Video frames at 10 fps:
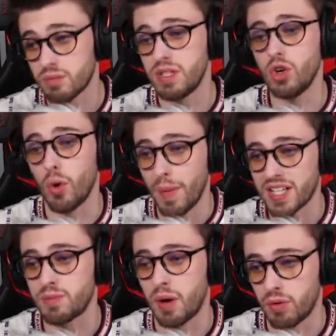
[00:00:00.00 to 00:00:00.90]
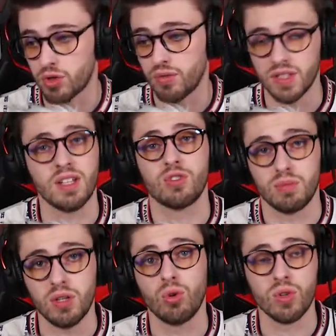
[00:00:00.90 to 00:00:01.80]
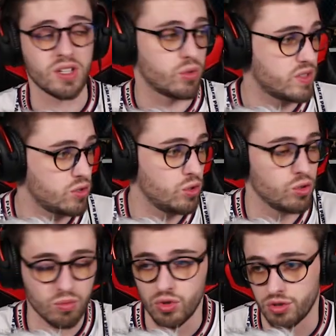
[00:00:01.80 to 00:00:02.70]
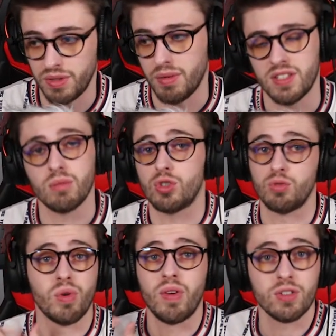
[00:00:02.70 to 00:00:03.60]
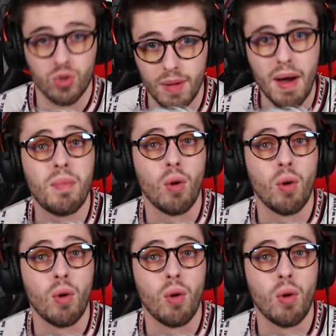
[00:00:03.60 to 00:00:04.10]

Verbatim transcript: zombies au max par manche. 24 zombies en gros ça constitue le nombre de zombies maximum que tu peux voir sur la map